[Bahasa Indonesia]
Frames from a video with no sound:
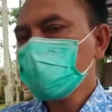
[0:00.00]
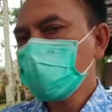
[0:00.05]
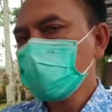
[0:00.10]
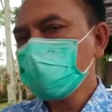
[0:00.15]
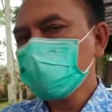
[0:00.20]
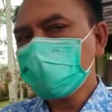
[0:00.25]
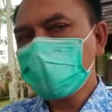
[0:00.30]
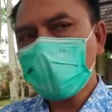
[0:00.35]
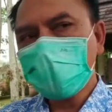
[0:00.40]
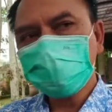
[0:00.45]

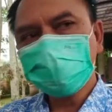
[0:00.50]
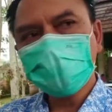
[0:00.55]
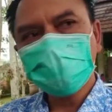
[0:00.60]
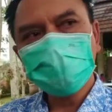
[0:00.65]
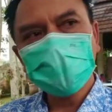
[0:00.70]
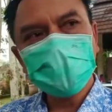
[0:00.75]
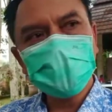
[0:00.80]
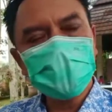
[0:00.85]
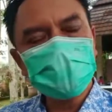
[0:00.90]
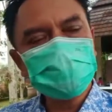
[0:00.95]
tentang
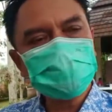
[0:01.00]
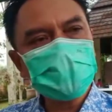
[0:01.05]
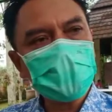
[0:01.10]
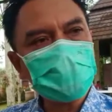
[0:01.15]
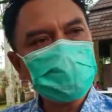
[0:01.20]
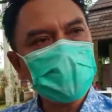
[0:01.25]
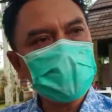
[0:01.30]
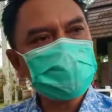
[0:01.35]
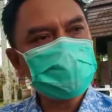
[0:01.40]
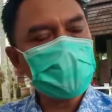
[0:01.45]
pemberian
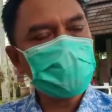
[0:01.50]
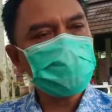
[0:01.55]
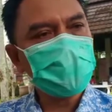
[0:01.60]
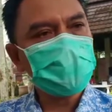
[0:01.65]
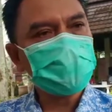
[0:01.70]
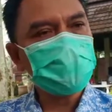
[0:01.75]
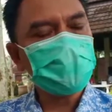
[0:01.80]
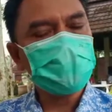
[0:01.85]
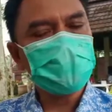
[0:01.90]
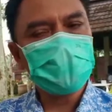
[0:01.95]
tablet
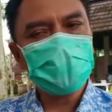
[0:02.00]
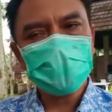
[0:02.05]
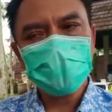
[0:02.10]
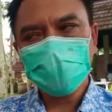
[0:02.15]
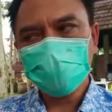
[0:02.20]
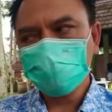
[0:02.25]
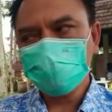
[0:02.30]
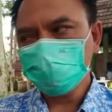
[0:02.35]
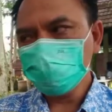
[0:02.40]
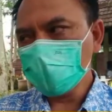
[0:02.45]
tambah
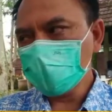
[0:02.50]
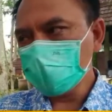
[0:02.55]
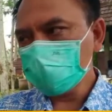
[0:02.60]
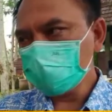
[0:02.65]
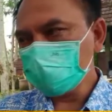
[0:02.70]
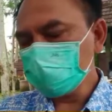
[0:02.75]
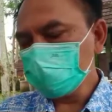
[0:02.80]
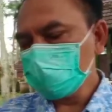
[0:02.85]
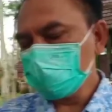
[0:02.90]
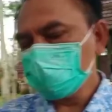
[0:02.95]
darah
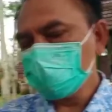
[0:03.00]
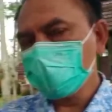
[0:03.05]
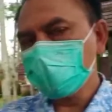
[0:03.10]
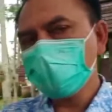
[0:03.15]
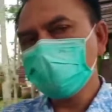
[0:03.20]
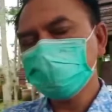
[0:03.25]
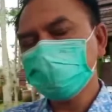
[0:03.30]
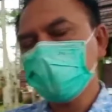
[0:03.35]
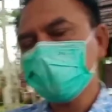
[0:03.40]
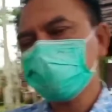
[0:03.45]
begitu
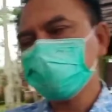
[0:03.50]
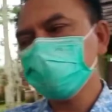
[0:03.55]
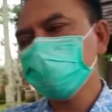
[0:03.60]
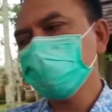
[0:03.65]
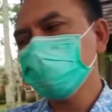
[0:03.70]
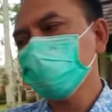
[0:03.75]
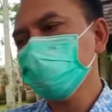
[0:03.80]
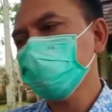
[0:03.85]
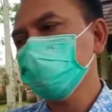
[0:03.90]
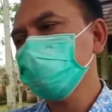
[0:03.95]
juga
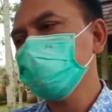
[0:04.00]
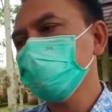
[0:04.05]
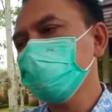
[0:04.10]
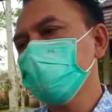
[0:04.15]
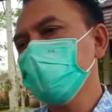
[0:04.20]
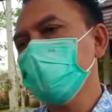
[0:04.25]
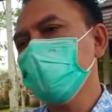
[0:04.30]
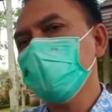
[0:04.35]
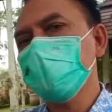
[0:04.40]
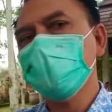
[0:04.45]
masuk
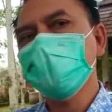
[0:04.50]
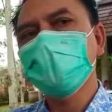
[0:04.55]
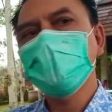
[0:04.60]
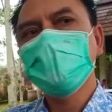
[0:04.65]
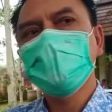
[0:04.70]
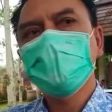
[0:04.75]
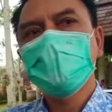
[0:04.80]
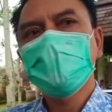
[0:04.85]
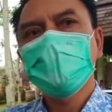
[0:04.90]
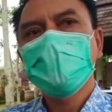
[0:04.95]
usia
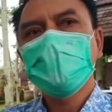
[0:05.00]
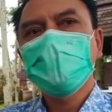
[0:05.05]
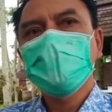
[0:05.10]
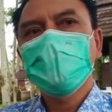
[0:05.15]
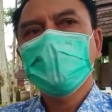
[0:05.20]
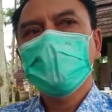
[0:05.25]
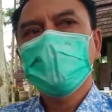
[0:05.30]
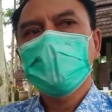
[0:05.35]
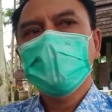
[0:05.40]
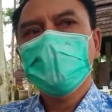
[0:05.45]

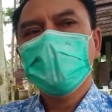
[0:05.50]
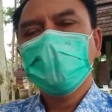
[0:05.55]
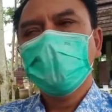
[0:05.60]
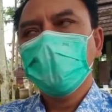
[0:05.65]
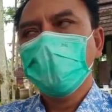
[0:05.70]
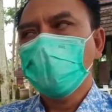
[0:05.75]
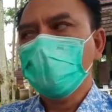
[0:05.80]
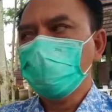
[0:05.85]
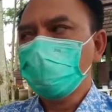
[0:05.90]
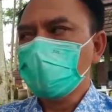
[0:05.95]

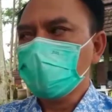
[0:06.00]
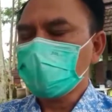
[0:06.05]
uh,